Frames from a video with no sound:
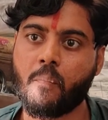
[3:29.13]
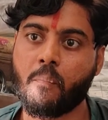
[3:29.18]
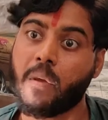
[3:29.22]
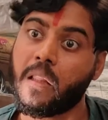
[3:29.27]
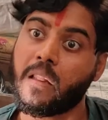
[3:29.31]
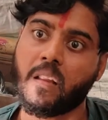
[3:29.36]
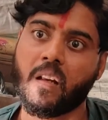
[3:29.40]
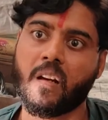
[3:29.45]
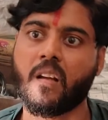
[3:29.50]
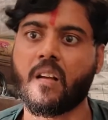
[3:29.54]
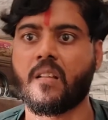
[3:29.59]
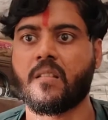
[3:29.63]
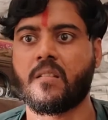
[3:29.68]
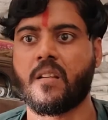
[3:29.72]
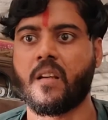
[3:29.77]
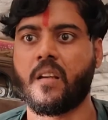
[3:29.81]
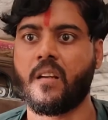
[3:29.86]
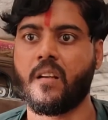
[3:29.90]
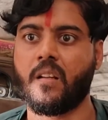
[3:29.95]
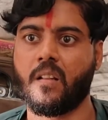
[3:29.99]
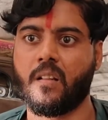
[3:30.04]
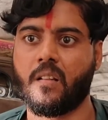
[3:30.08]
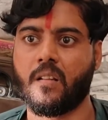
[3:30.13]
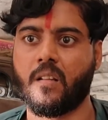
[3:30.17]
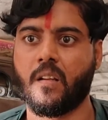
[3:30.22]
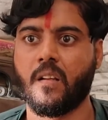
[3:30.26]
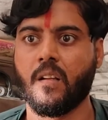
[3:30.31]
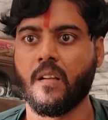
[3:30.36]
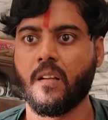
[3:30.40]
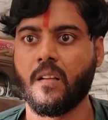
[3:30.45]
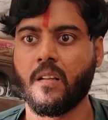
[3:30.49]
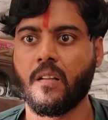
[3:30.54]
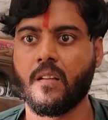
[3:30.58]
पीतल का साई डलता है
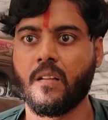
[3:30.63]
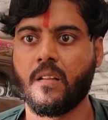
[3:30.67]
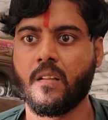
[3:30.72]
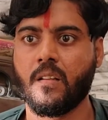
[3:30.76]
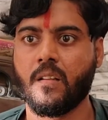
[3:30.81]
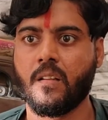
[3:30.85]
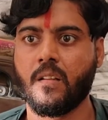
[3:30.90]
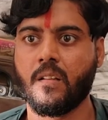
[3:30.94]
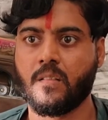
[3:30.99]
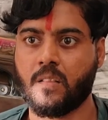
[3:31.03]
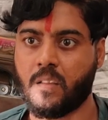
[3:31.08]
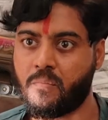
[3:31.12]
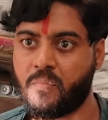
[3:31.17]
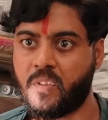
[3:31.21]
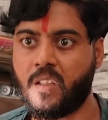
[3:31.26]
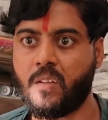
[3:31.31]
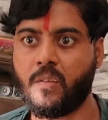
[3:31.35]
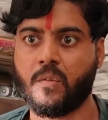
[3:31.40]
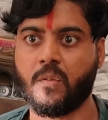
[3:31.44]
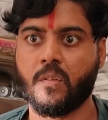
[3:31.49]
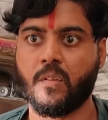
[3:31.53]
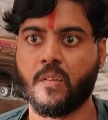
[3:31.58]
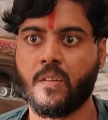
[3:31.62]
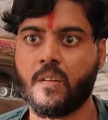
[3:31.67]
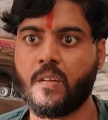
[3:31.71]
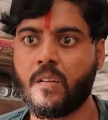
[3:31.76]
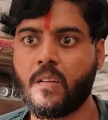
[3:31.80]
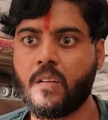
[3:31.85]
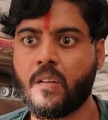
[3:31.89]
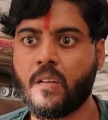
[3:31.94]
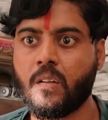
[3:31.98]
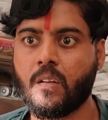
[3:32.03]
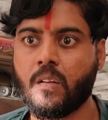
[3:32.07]
समझे लो
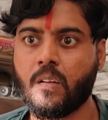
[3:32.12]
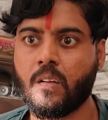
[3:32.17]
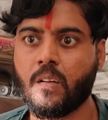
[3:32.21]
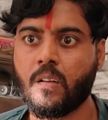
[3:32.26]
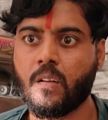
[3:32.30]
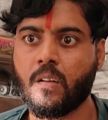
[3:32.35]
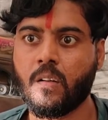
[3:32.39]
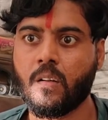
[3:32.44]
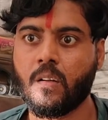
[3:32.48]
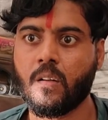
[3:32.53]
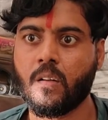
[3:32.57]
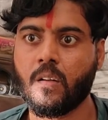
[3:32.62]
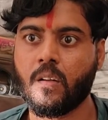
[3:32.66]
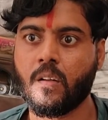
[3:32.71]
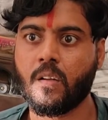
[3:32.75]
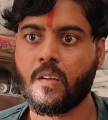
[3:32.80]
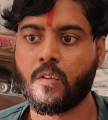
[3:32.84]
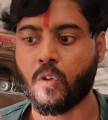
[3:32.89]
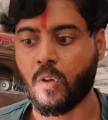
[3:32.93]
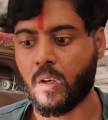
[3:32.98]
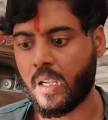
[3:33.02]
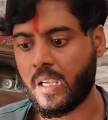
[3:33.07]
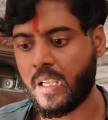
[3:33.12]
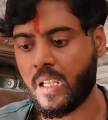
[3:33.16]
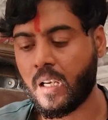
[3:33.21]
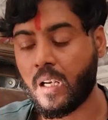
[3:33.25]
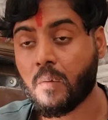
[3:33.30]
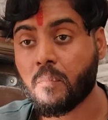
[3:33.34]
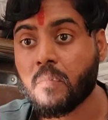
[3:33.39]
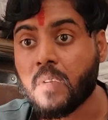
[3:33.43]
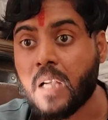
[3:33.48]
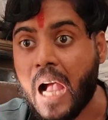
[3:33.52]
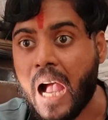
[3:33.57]
तोरा
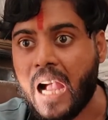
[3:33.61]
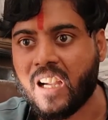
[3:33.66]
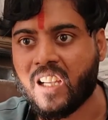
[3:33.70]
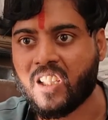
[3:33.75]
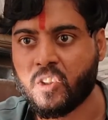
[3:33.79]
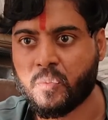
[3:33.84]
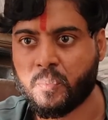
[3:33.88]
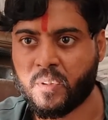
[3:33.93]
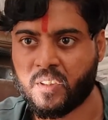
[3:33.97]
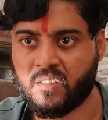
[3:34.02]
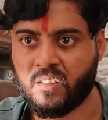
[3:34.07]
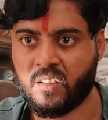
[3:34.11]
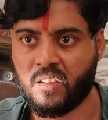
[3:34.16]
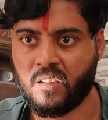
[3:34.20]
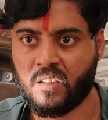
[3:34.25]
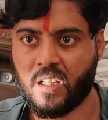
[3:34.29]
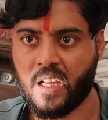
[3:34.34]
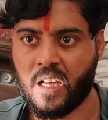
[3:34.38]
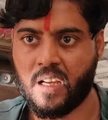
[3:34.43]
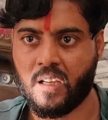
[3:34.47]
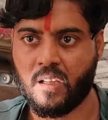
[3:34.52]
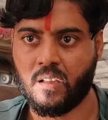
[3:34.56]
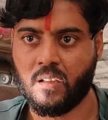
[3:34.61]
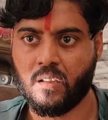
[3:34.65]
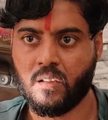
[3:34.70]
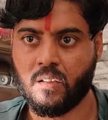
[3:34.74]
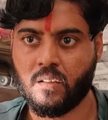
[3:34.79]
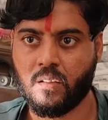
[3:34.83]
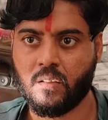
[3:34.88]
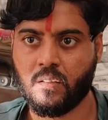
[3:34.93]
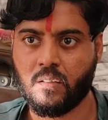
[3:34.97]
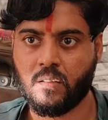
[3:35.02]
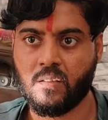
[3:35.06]
कलम कागज पे चलता है
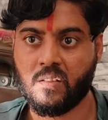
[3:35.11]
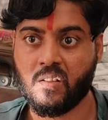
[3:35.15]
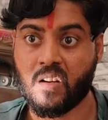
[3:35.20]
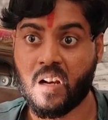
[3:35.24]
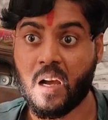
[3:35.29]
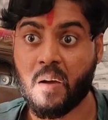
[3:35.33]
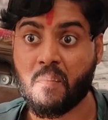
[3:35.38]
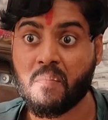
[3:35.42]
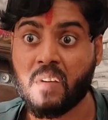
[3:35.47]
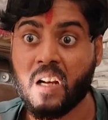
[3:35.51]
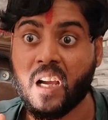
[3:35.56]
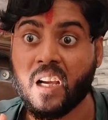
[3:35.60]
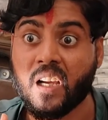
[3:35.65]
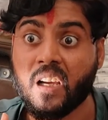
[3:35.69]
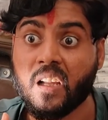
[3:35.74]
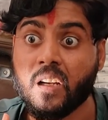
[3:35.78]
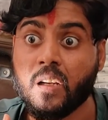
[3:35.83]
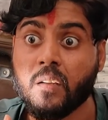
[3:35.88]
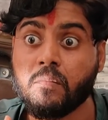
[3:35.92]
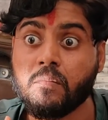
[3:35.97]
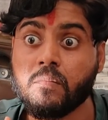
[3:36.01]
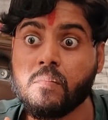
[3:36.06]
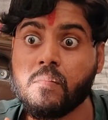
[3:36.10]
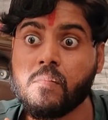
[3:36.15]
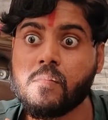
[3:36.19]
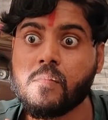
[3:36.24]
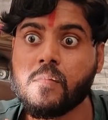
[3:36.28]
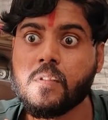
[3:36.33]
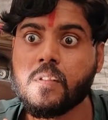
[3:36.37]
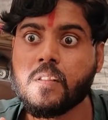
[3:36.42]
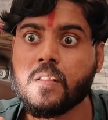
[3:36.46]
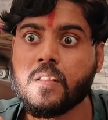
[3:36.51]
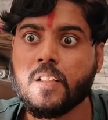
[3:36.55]
और हमारा कलम
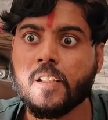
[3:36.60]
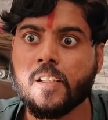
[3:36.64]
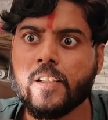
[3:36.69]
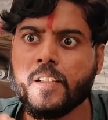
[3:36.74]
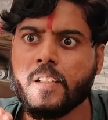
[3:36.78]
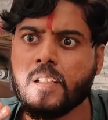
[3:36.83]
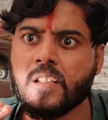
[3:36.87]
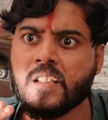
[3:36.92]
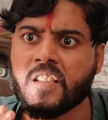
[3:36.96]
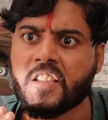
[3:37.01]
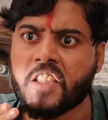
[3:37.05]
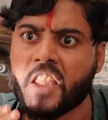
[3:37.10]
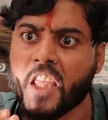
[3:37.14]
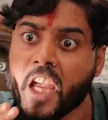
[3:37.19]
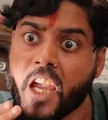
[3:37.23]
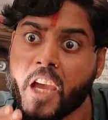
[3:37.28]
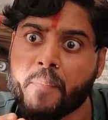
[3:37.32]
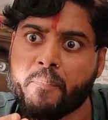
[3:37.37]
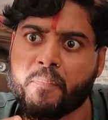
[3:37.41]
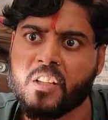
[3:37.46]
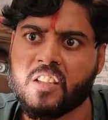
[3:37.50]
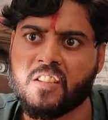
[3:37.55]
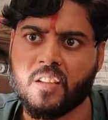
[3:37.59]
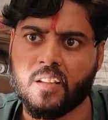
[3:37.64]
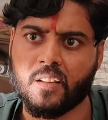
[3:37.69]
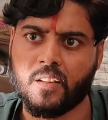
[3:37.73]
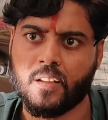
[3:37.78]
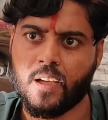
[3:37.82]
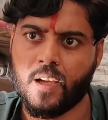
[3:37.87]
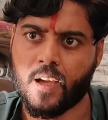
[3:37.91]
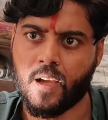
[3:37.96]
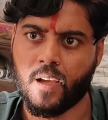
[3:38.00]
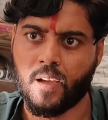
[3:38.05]
देह पे
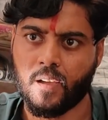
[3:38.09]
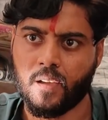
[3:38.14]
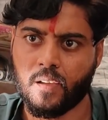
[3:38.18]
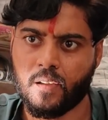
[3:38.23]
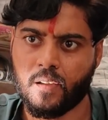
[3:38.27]
चलता है